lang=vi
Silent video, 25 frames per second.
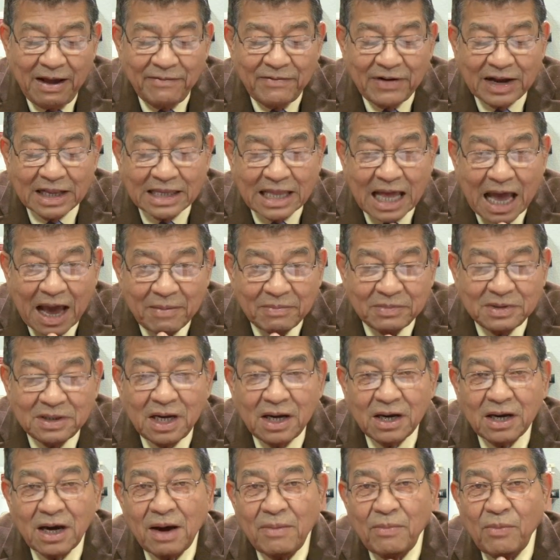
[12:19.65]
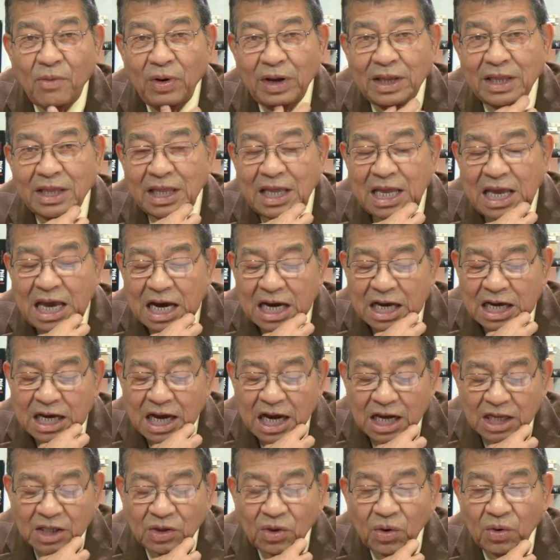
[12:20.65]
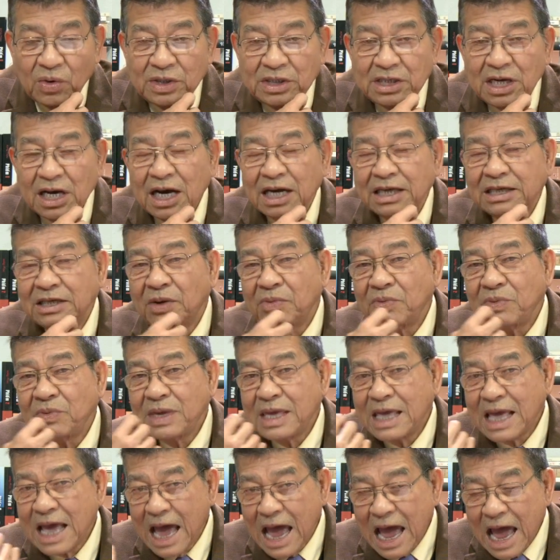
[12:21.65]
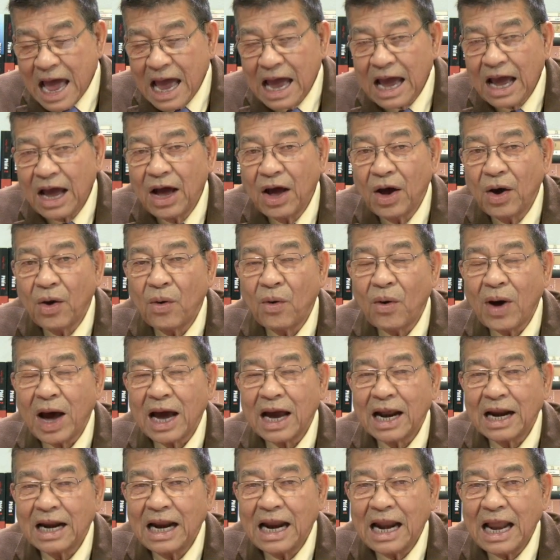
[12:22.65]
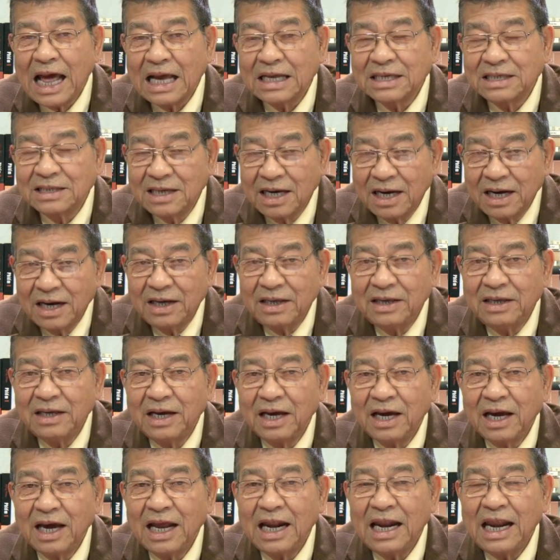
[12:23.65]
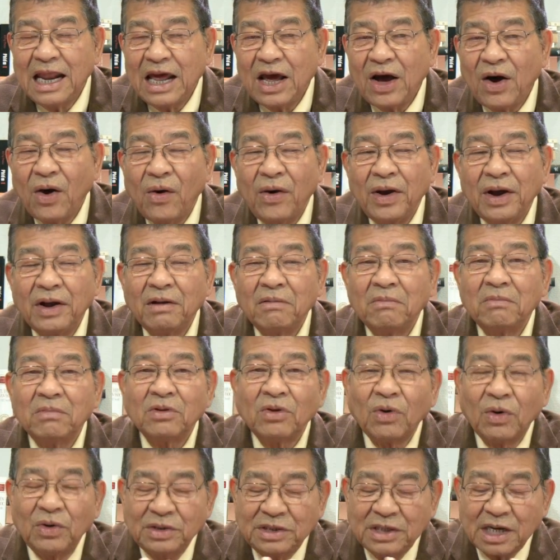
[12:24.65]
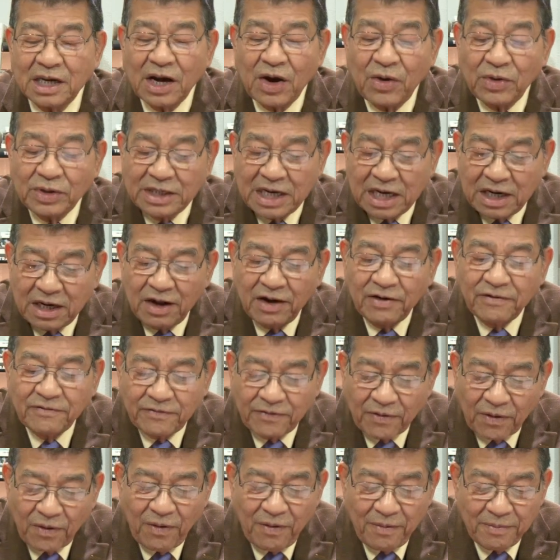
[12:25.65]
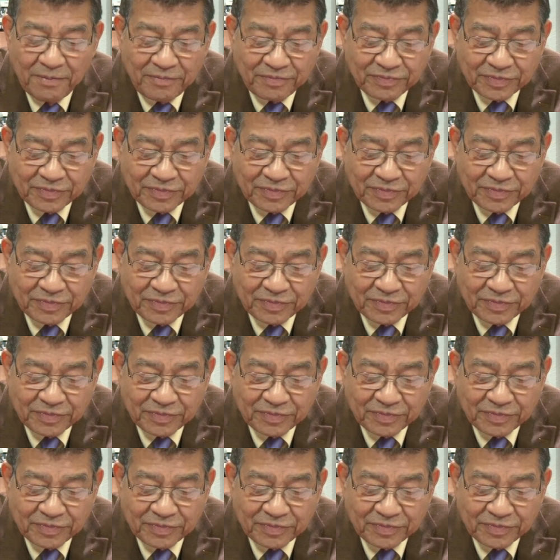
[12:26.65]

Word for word: và tham dự các buổi tiệc ờ, tổ chức ở trong nhà hoặc là dự những cái lễ hội tổ chức trên đường phố.